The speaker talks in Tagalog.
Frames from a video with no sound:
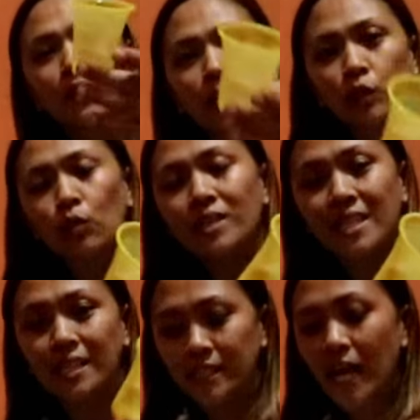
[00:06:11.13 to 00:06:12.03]
Ito
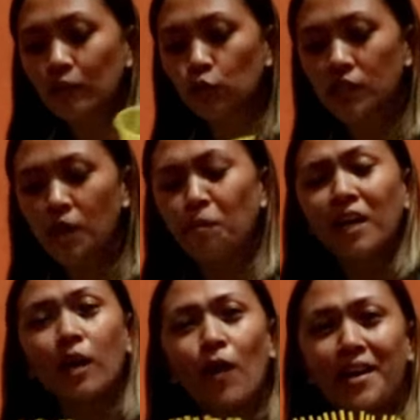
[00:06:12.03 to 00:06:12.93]
kasi, isakto na siya
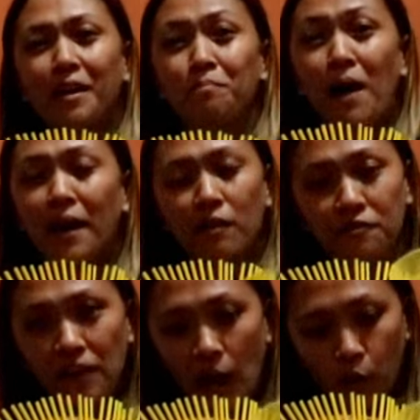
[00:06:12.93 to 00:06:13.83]
panggawa ng
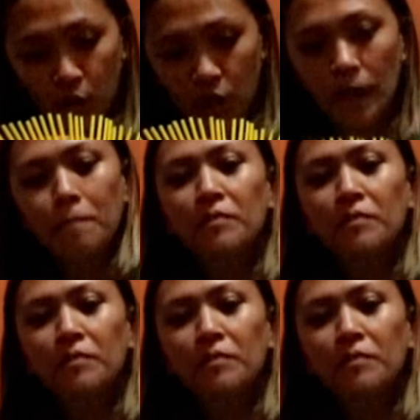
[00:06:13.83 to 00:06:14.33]
parang flower.